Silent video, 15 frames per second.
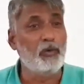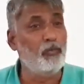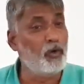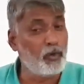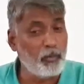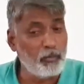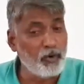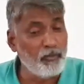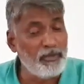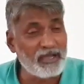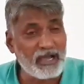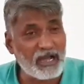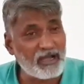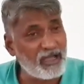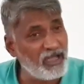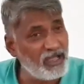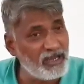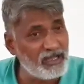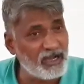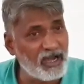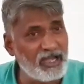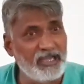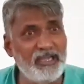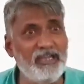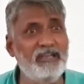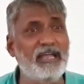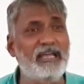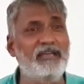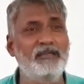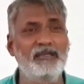वो भूमि का खेल है ही
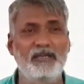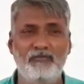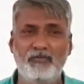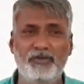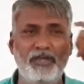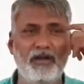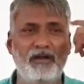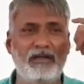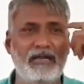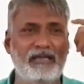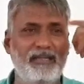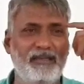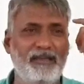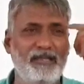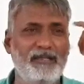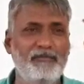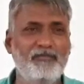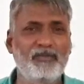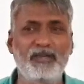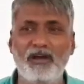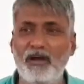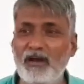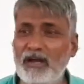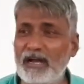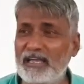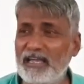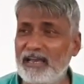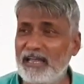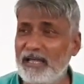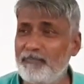नहीं वो यहाँ का खेल है कहाँ का
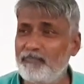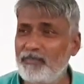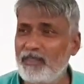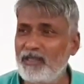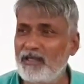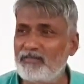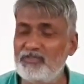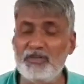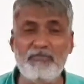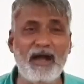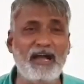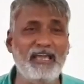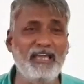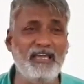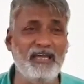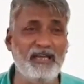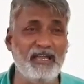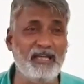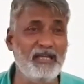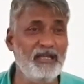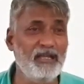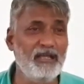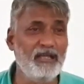खेल है दिमागी खेल है